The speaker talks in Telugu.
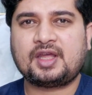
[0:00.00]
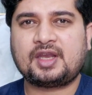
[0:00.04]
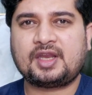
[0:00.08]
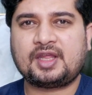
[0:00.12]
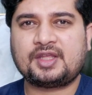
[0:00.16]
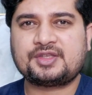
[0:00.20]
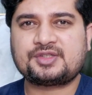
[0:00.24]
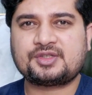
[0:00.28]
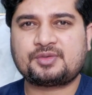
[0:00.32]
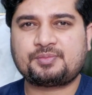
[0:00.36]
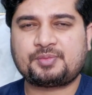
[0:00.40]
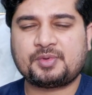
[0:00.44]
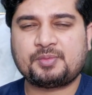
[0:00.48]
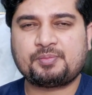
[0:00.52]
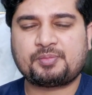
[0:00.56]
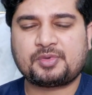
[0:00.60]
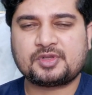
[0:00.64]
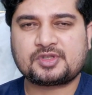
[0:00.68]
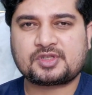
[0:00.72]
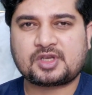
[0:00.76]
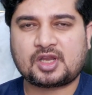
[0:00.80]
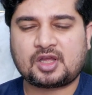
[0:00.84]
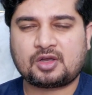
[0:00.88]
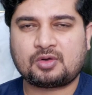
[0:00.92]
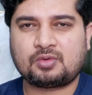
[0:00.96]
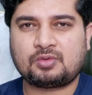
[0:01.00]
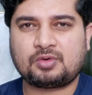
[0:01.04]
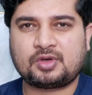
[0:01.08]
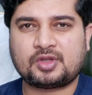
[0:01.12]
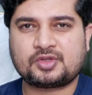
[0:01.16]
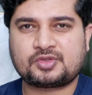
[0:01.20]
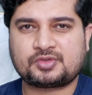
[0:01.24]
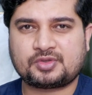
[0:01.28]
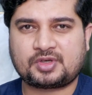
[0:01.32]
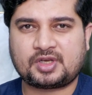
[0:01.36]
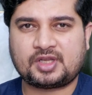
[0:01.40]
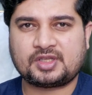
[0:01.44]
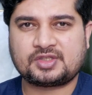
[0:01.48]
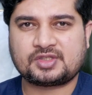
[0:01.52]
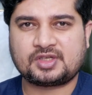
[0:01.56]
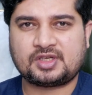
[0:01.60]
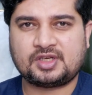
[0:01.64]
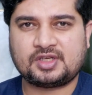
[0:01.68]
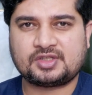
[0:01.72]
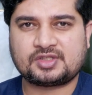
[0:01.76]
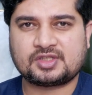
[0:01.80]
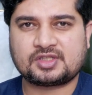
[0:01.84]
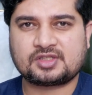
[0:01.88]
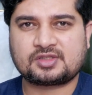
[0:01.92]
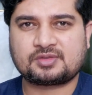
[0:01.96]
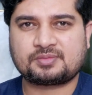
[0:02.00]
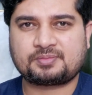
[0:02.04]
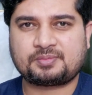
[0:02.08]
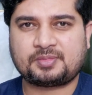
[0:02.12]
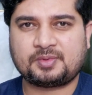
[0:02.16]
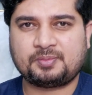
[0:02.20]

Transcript: రేజర్ పింపుల్స్ లాగా ఉండొచ్చు రేజర్ లీషన్స్